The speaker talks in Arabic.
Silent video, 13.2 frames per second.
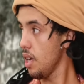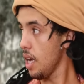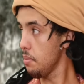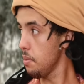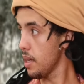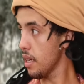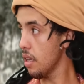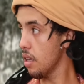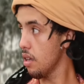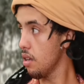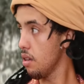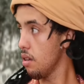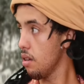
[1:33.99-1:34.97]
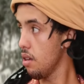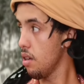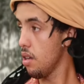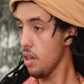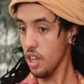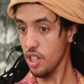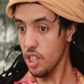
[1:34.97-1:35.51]
عمري
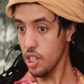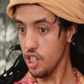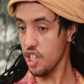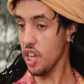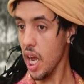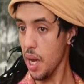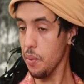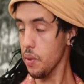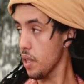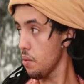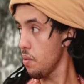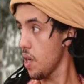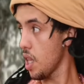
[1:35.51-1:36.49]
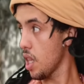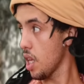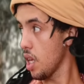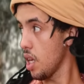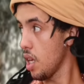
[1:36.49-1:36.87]
خشي الشرع وطا ويلي